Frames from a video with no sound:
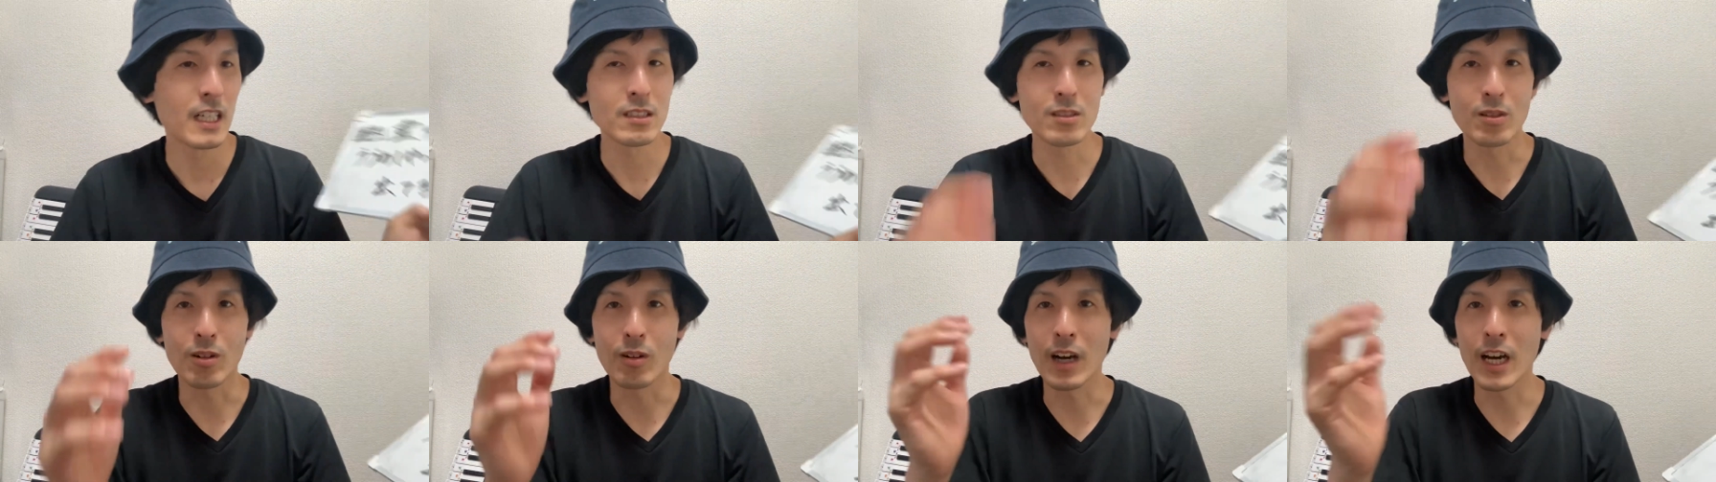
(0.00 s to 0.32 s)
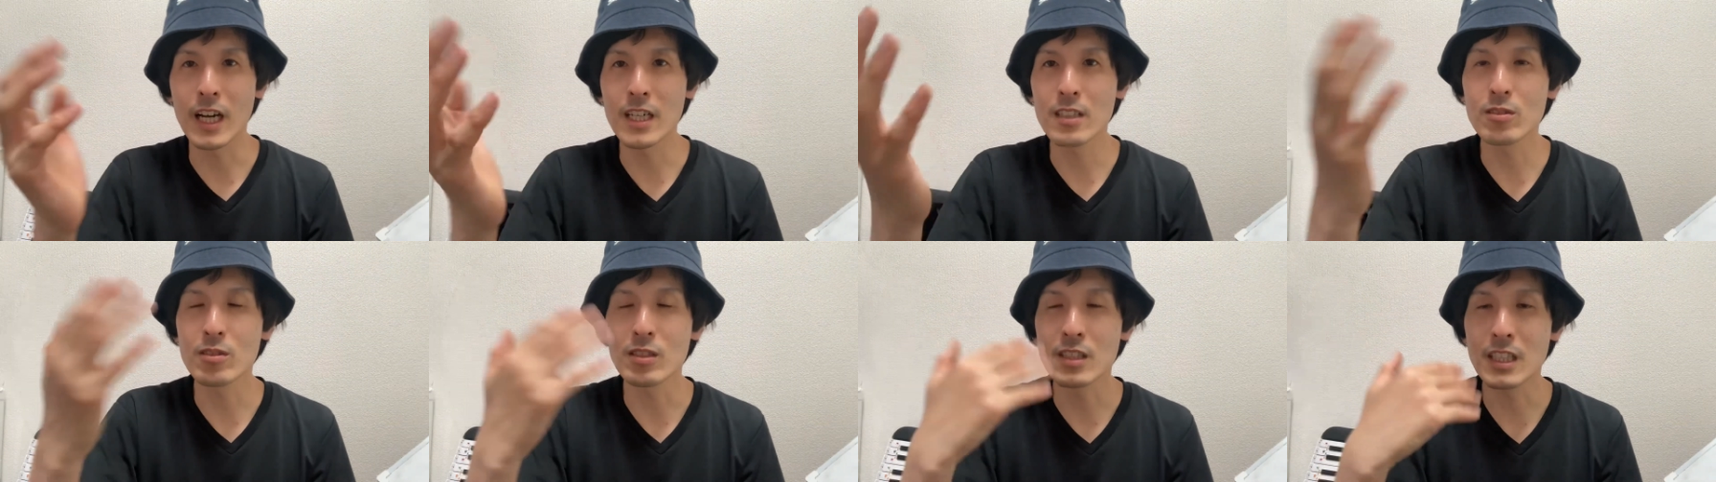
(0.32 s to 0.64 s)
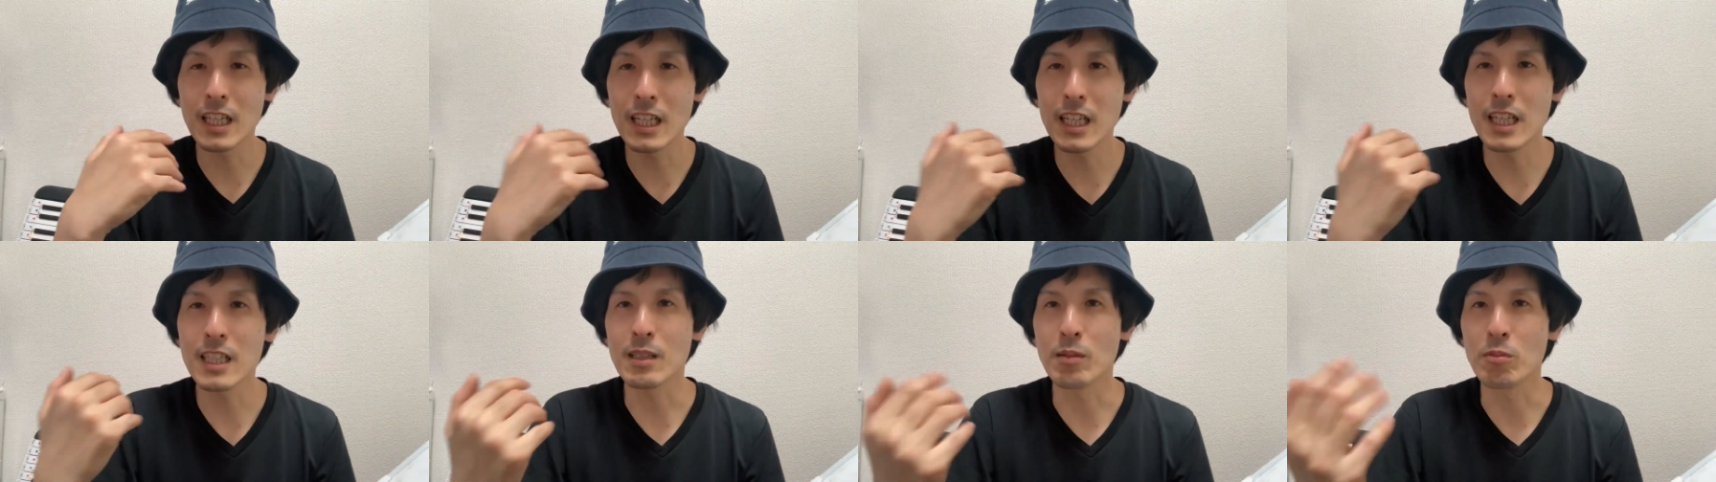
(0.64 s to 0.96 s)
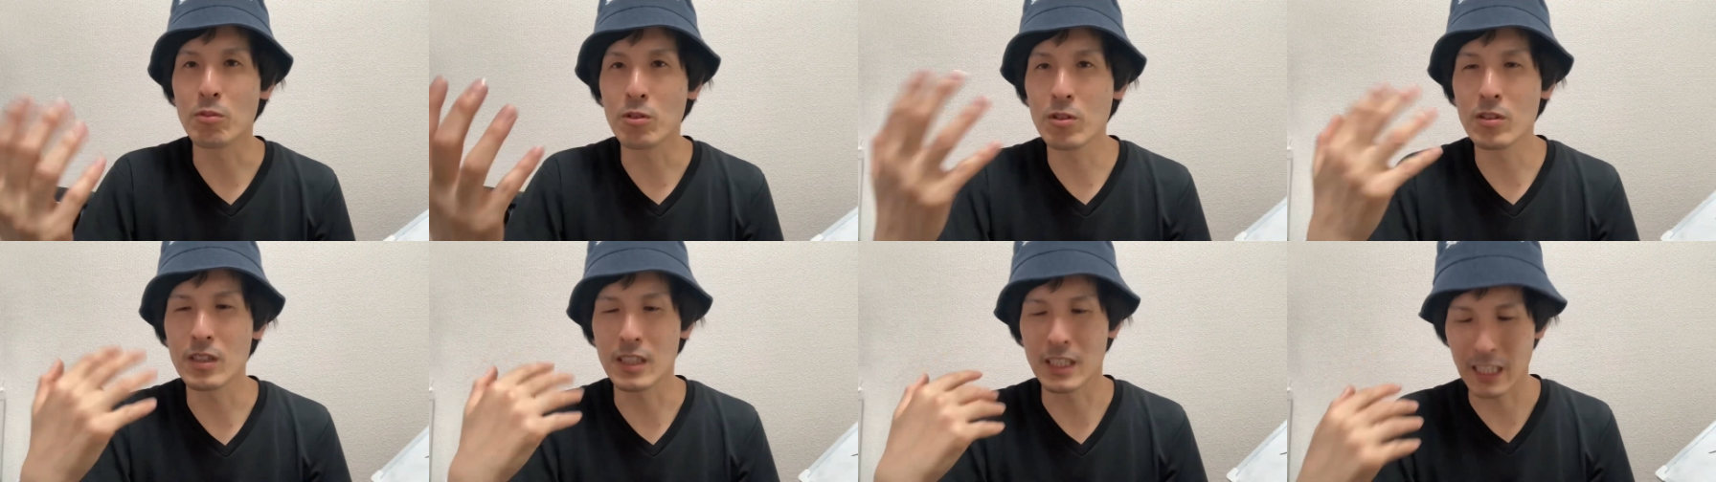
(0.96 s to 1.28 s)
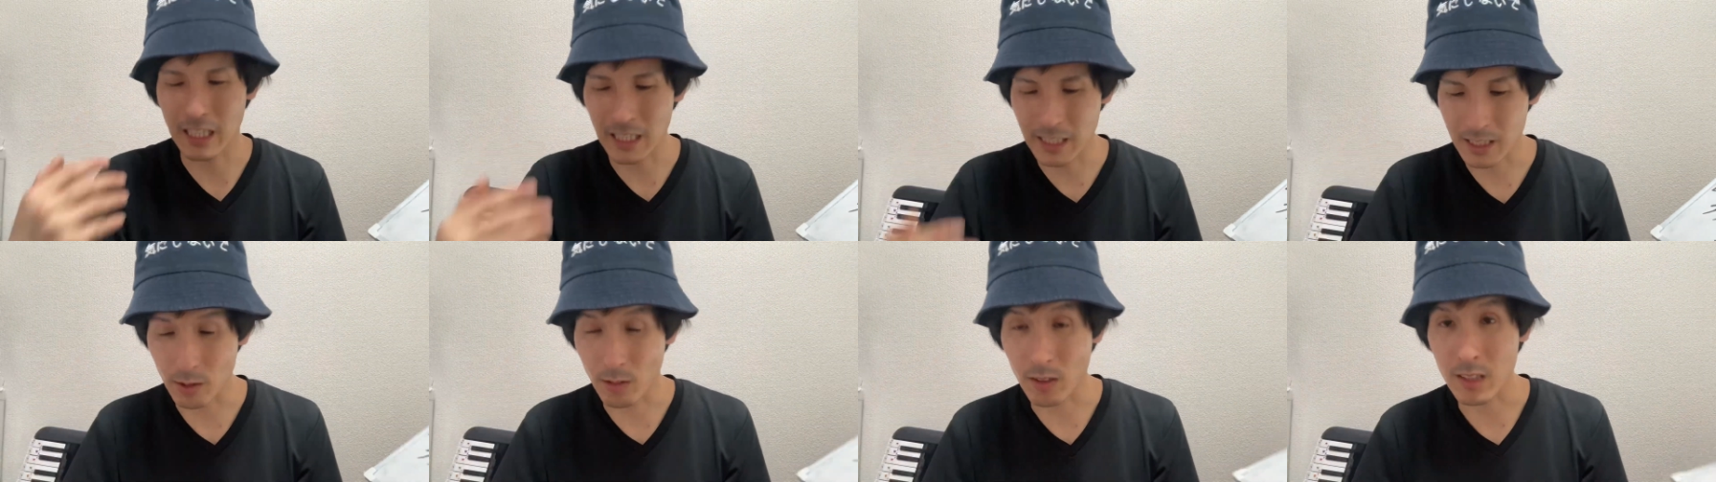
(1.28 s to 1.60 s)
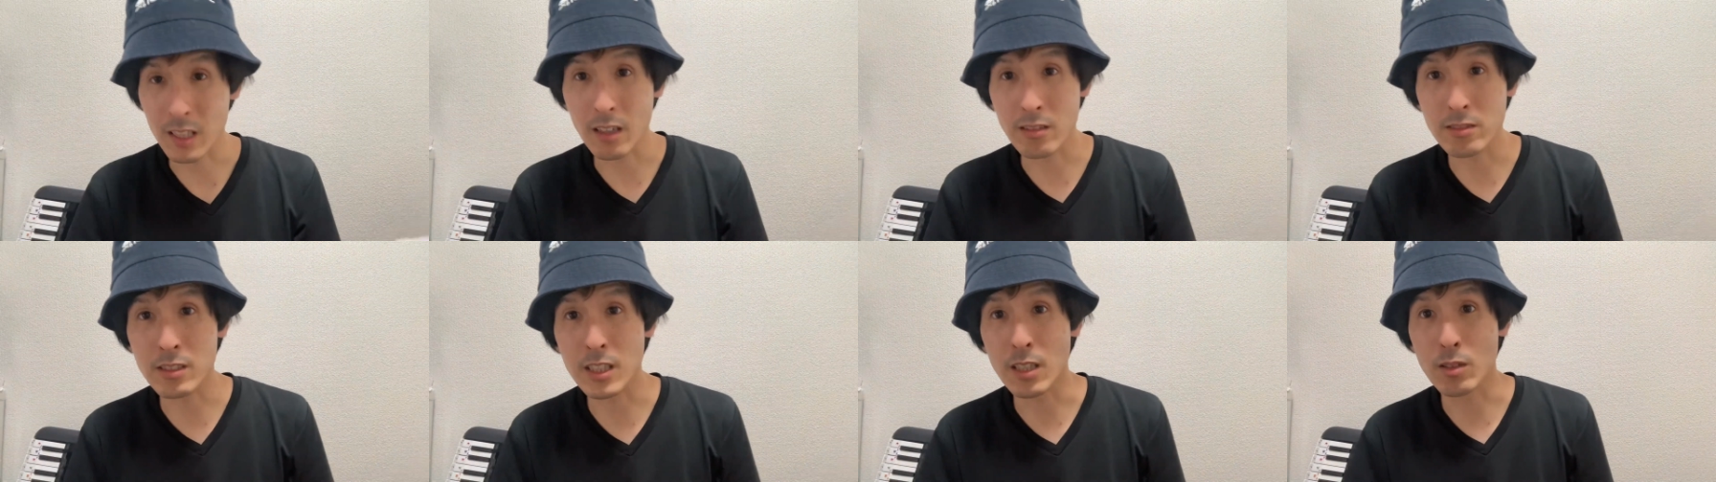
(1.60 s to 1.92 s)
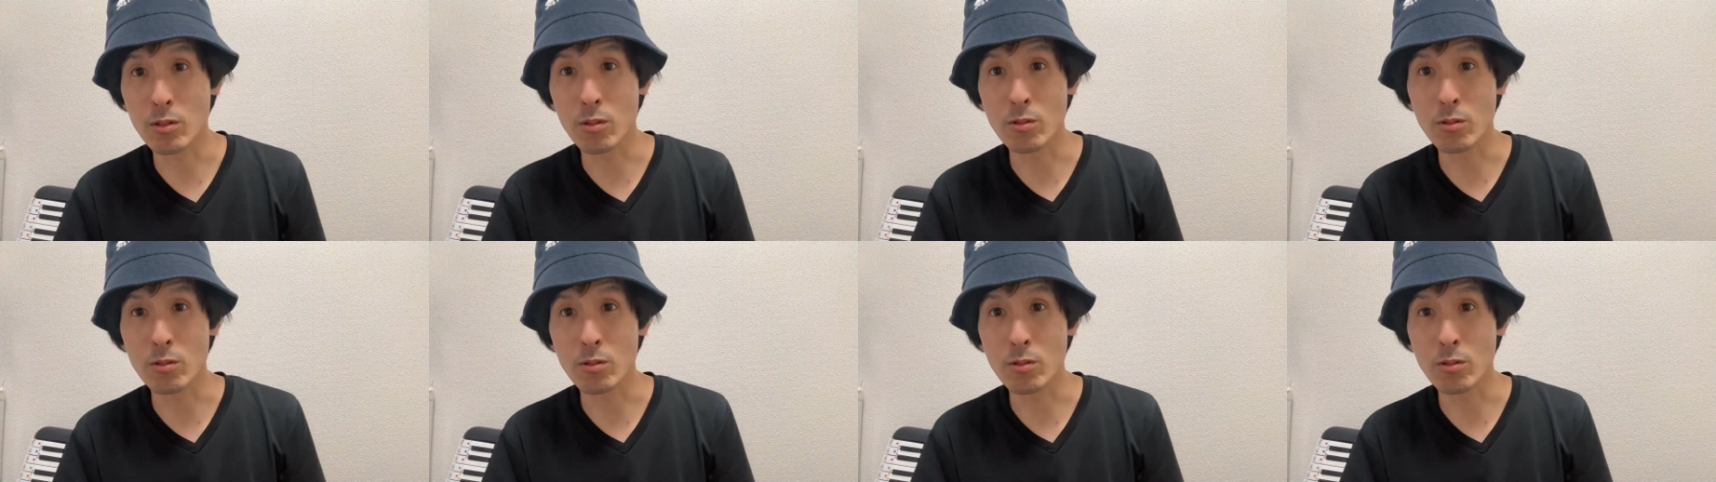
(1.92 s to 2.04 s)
その回答いただいたものに対して私が